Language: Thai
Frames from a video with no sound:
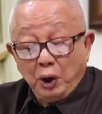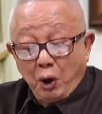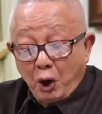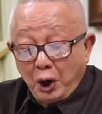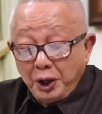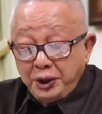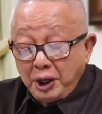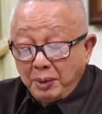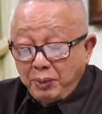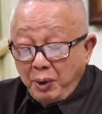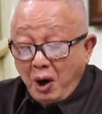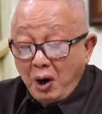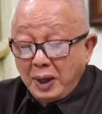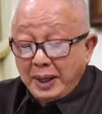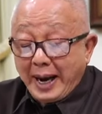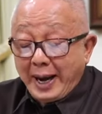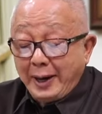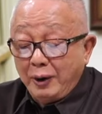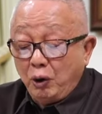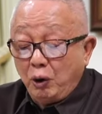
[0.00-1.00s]
โดยเฉพาะ
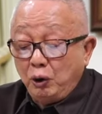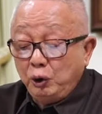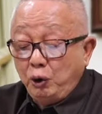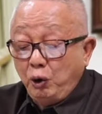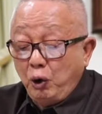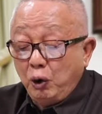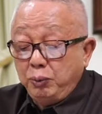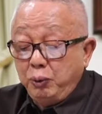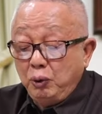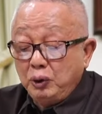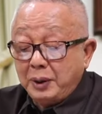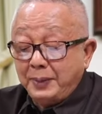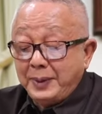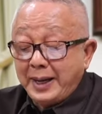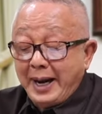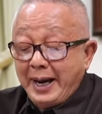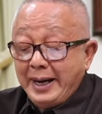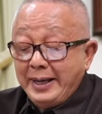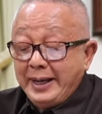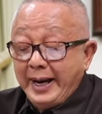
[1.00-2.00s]
การลงโทษผู้จำหน่า
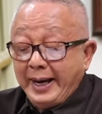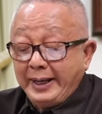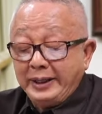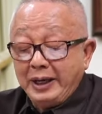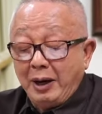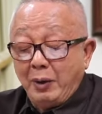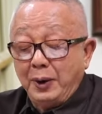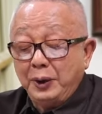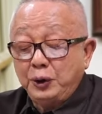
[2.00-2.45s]
ยให้เด็กเยาว